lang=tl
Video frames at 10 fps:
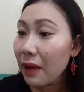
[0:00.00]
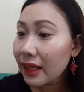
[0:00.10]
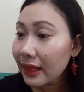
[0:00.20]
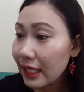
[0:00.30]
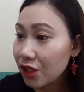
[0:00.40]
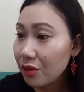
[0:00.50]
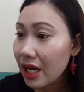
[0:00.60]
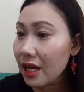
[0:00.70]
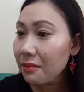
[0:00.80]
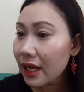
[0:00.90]
my tea
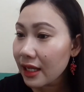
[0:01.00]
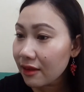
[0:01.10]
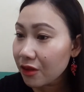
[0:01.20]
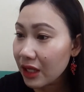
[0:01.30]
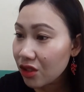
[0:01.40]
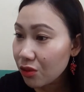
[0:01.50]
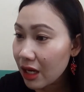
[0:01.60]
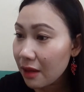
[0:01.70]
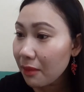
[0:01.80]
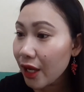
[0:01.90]
tree, my green
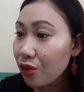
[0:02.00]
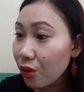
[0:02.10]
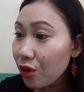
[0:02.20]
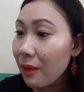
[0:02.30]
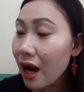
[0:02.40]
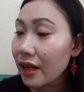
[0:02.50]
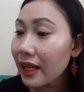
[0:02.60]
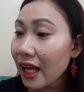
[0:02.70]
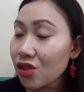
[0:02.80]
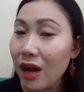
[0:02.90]
tree, my gogo bark
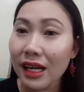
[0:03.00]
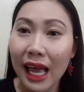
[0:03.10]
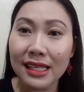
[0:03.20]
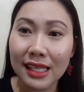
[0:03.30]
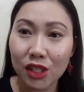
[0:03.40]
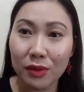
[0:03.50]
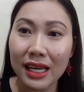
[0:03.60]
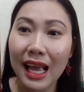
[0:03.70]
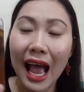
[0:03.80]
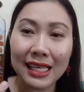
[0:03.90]
extract, and
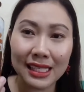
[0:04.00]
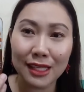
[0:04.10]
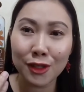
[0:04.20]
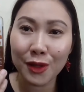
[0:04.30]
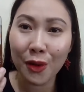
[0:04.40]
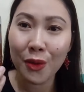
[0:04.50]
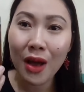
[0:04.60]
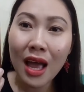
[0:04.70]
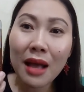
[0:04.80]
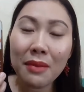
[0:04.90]
citric acid. So,
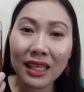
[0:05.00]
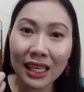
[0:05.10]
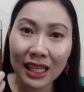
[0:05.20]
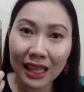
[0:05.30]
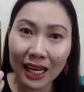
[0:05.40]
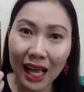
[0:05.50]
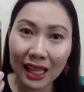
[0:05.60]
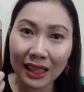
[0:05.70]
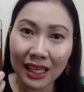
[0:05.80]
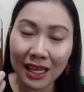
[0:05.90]
makikita
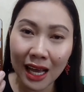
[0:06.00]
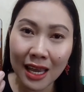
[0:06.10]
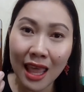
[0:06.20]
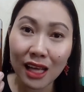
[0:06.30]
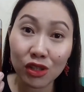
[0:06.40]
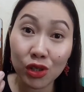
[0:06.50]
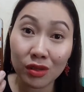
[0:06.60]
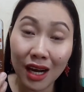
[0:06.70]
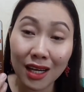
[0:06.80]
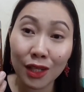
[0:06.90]
natin na
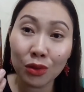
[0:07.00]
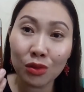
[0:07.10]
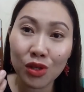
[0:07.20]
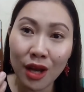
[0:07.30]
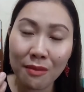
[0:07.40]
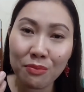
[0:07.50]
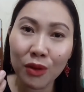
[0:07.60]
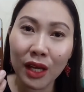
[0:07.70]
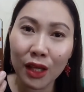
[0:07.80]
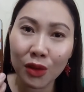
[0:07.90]
natural itong
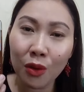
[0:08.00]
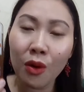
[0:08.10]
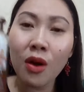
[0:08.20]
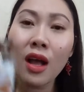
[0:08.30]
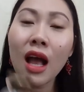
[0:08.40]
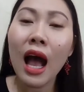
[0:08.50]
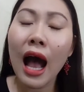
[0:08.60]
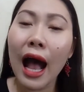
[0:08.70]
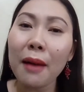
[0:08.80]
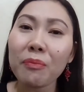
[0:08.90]
shampoo na ito.
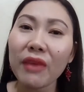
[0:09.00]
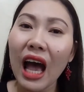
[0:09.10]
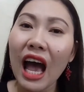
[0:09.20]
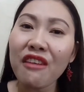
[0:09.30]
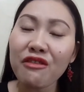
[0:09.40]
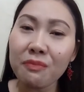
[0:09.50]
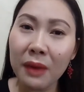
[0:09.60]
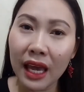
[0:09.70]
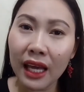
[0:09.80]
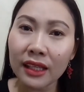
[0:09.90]
Um, I've
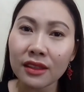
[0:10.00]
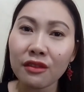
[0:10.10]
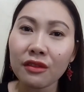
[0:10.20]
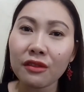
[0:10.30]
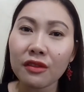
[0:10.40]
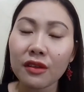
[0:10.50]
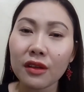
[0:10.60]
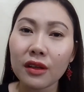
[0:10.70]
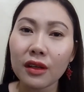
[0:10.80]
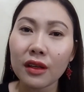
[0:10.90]
been
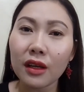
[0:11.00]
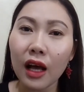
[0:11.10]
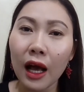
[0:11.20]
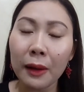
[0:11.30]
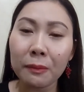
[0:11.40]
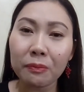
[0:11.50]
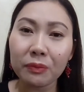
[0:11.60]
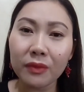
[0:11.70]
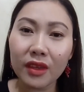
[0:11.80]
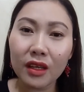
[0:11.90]

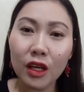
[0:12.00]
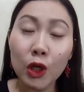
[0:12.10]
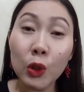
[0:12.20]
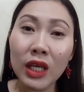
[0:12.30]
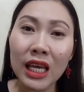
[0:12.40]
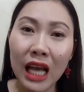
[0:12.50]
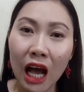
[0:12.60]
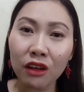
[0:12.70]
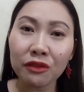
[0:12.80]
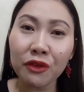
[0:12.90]
um, looking
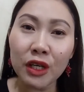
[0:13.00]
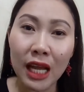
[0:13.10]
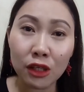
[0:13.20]
out for